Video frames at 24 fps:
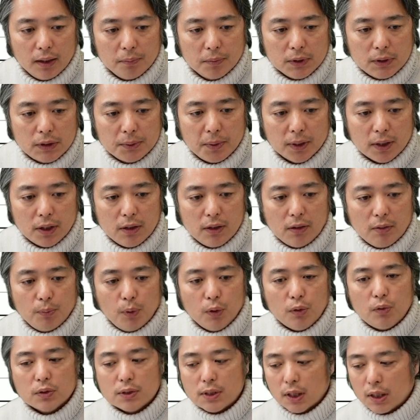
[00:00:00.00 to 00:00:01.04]
え虫歯菌は
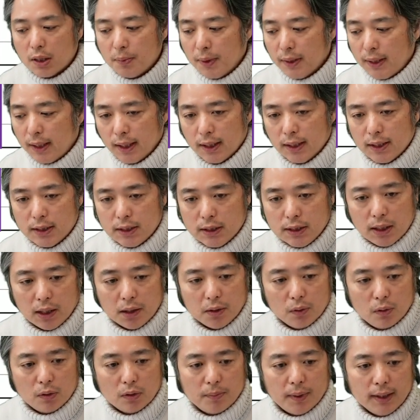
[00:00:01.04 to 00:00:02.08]
もっと先まで、神
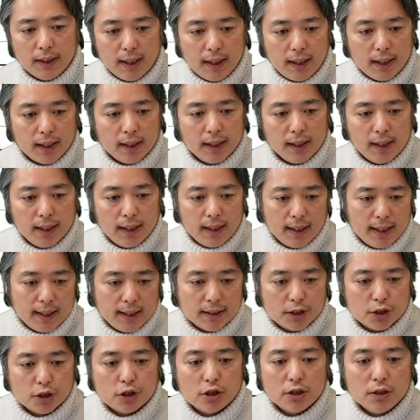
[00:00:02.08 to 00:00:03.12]
経の方まで、
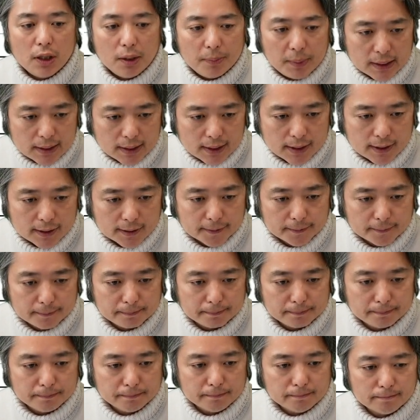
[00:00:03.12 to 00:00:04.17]
え進んでいます。
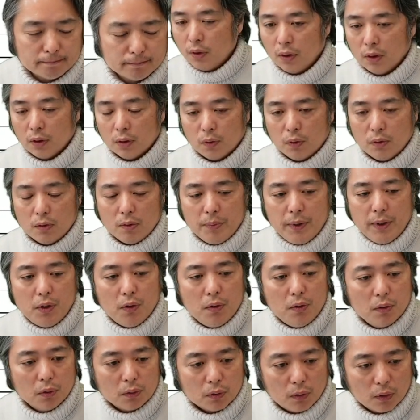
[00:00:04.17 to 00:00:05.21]
この
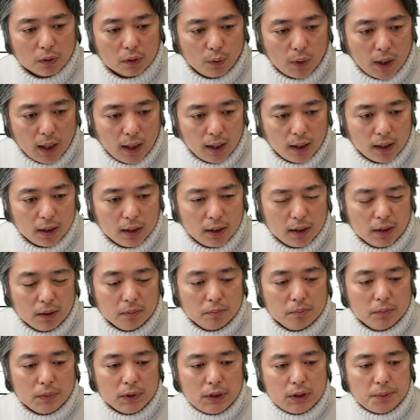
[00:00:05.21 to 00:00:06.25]
緑のところは、
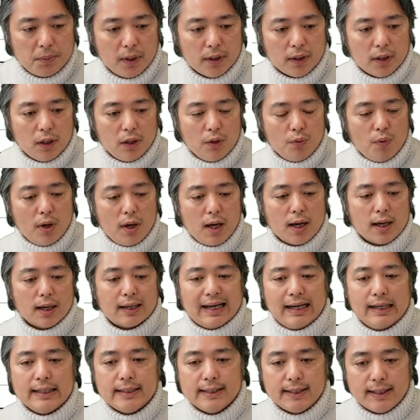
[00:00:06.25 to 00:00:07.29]
虫歯菌
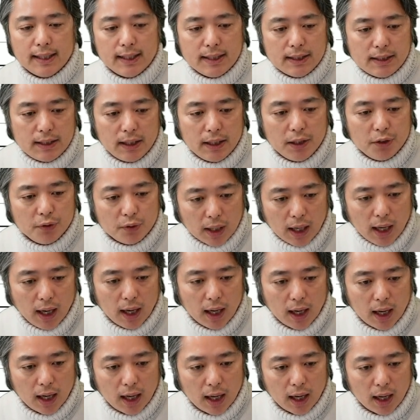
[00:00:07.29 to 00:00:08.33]
は感染している
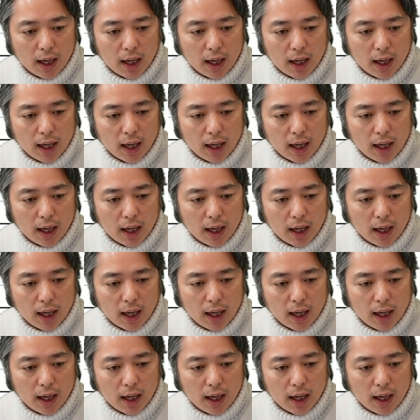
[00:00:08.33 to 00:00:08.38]
が、